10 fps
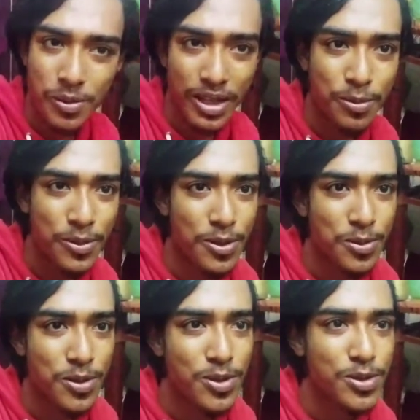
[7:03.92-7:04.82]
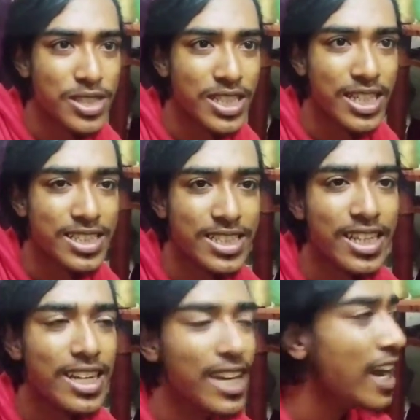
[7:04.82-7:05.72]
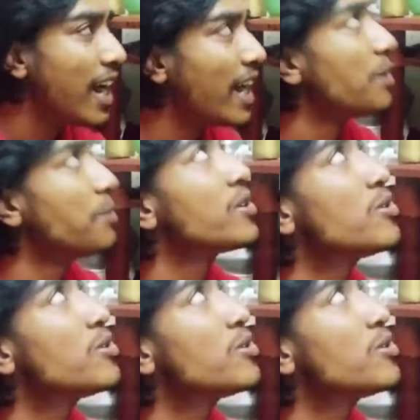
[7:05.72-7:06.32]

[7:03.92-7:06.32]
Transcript: ঘুমিয়ে পড়বো গুছিয়ে গেছি আর আমি